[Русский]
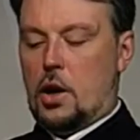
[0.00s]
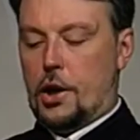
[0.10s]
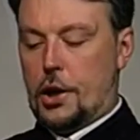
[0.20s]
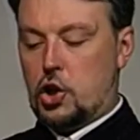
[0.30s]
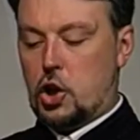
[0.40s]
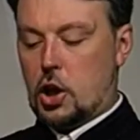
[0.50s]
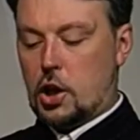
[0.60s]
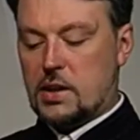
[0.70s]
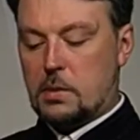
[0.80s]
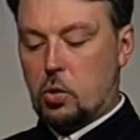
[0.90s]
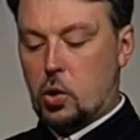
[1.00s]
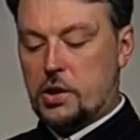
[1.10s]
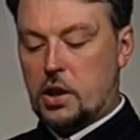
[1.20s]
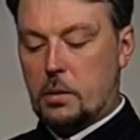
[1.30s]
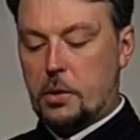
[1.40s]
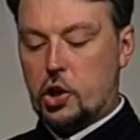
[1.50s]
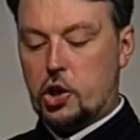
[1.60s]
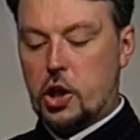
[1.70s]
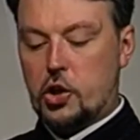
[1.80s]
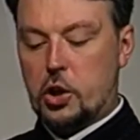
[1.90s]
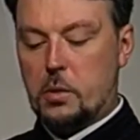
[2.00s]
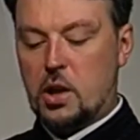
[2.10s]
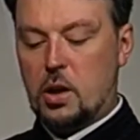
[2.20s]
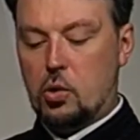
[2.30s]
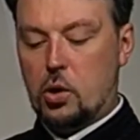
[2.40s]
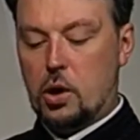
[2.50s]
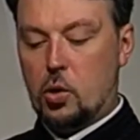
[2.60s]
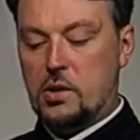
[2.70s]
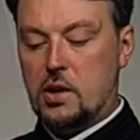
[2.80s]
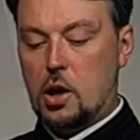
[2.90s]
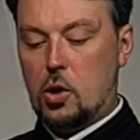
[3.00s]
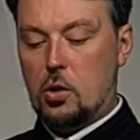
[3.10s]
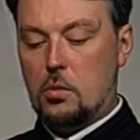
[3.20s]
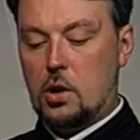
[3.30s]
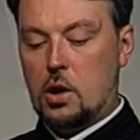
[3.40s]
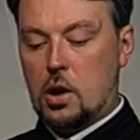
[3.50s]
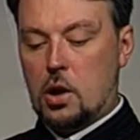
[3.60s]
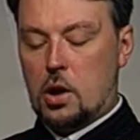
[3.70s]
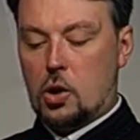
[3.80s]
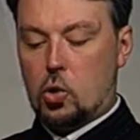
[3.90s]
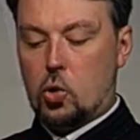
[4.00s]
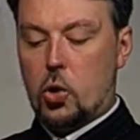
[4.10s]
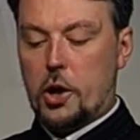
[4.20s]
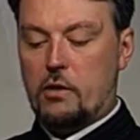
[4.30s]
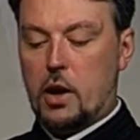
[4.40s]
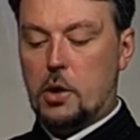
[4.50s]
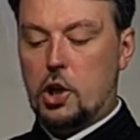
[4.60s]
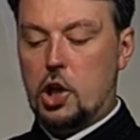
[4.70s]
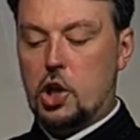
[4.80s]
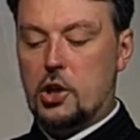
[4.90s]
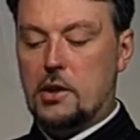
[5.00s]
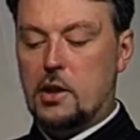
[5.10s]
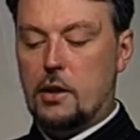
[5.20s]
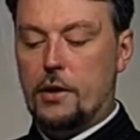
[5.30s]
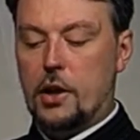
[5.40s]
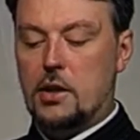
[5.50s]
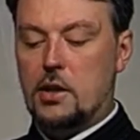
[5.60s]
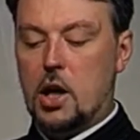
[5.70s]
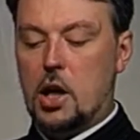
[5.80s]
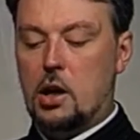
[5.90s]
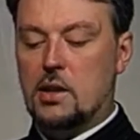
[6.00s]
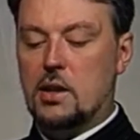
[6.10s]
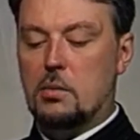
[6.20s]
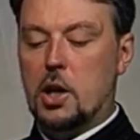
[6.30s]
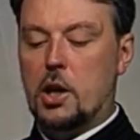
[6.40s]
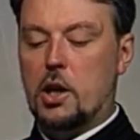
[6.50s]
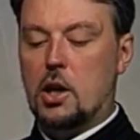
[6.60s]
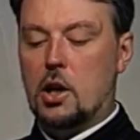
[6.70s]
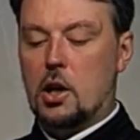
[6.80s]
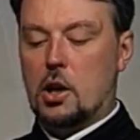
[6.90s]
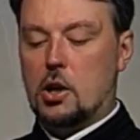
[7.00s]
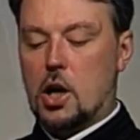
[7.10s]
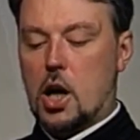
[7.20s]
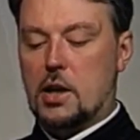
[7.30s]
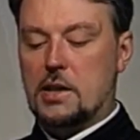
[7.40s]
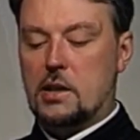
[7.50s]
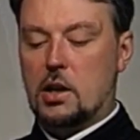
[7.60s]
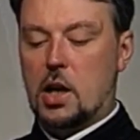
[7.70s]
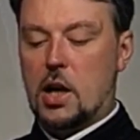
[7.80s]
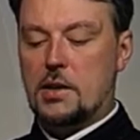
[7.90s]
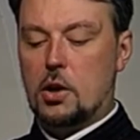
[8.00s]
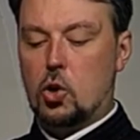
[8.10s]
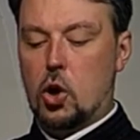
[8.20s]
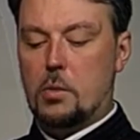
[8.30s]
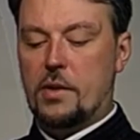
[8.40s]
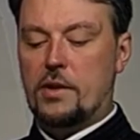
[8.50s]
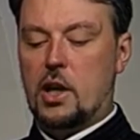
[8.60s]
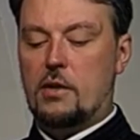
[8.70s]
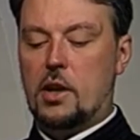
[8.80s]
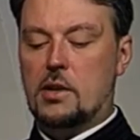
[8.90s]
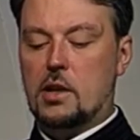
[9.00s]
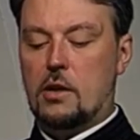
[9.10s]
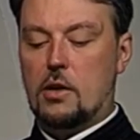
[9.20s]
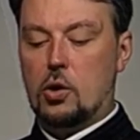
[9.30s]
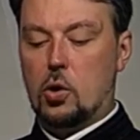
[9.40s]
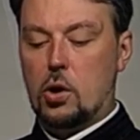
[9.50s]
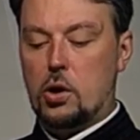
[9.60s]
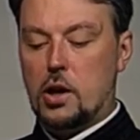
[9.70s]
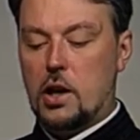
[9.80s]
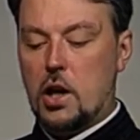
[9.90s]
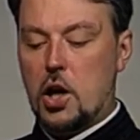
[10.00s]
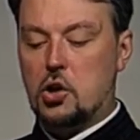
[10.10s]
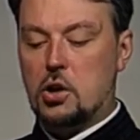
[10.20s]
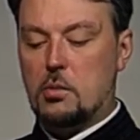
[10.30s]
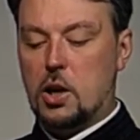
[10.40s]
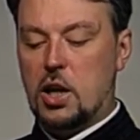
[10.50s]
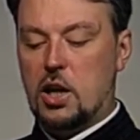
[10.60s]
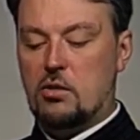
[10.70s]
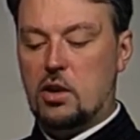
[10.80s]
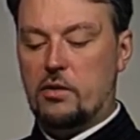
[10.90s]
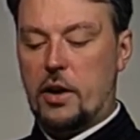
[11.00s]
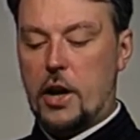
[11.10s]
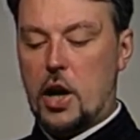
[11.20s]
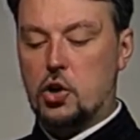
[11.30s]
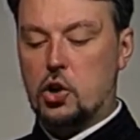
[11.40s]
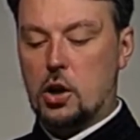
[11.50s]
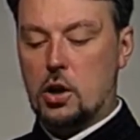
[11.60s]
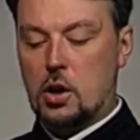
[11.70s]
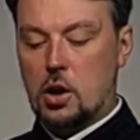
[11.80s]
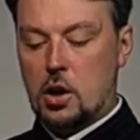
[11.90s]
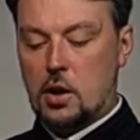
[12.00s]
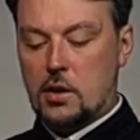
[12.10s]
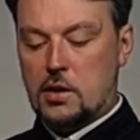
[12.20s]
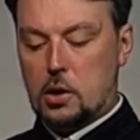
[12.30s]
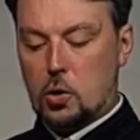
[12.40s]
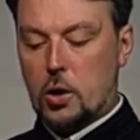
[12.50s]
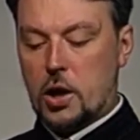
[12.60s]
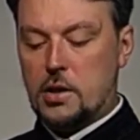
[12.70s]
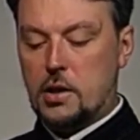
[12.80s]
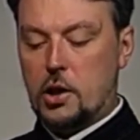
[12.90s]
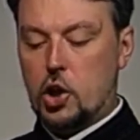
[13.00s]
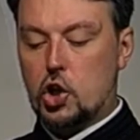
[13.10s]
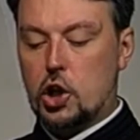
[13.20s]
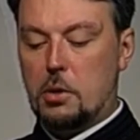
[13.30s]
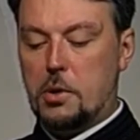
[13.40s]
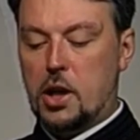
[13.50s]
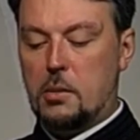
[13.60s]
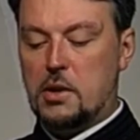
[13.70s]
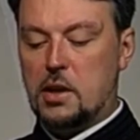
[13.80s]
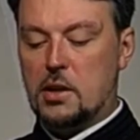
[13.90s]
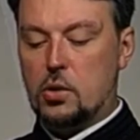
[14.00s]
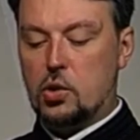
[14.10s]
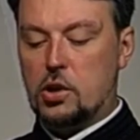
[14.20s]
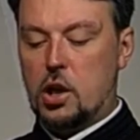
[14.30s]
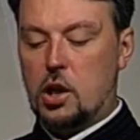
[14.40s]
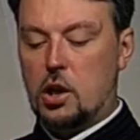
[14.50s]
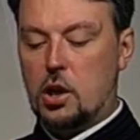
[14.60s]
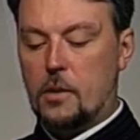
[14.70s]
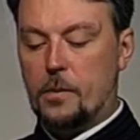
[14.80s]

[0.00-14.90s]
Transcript: «Рече Господь ко пришедшим к Нему иудеям, горе вам, книжницы и фарисеи лицемерие, яко снедайте домы вдовиц и виною далечие молитвы творящие. Сего ради лишее примите осуждение.